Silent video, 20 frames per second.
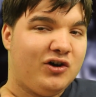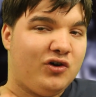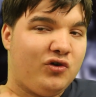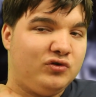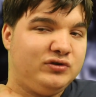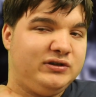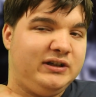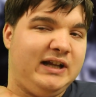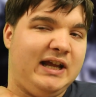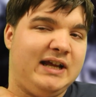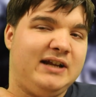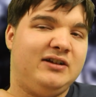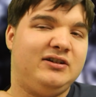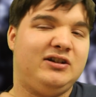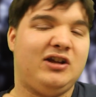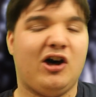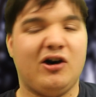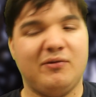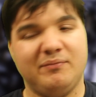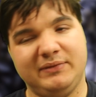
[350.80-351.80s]
Und die lernen
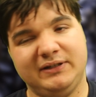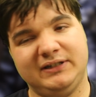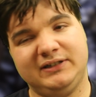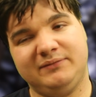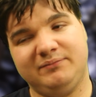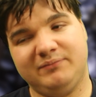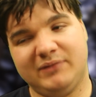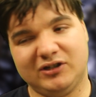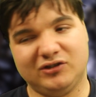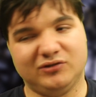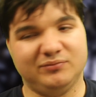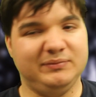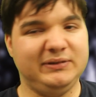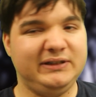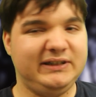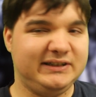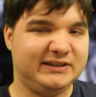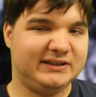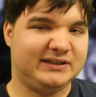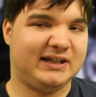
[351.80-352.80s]
da mit, also
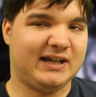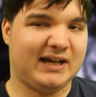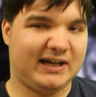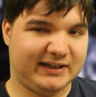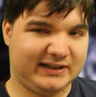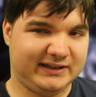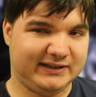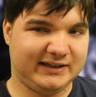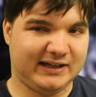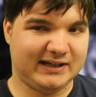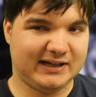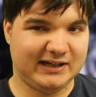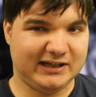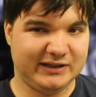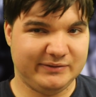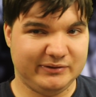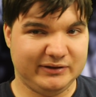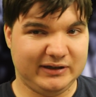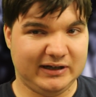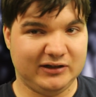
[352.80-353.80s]
mit dieser Tranke dann halt
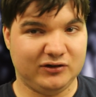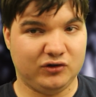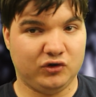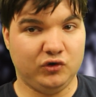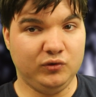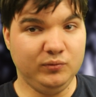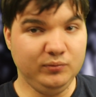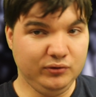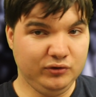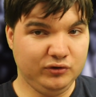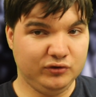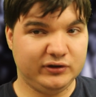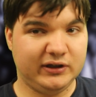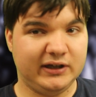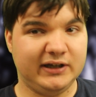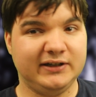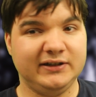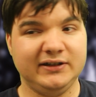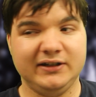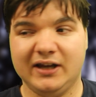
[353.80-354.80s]
eben
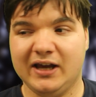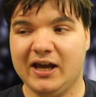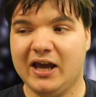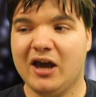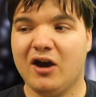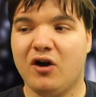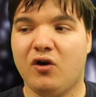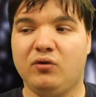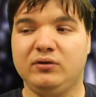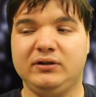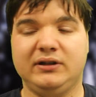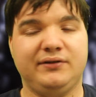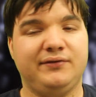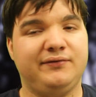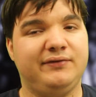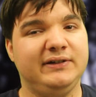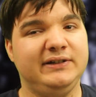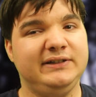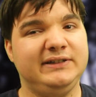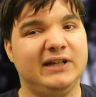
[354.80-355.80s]
umzugehen. Und das
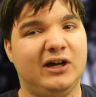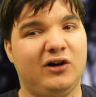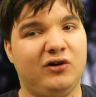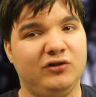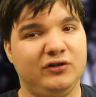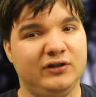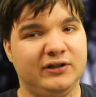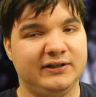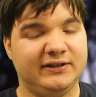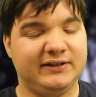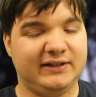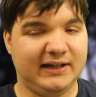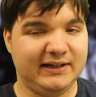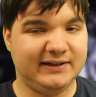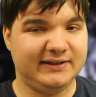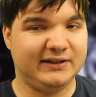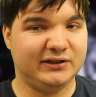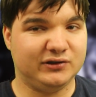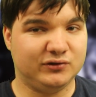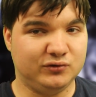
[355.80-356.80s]
finde ich auch
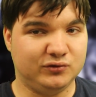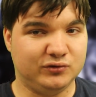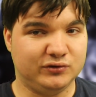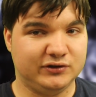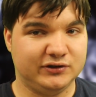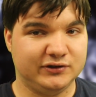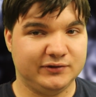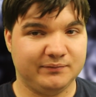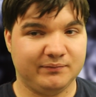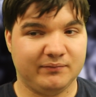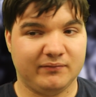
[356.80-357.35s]
sehr, sehr gut.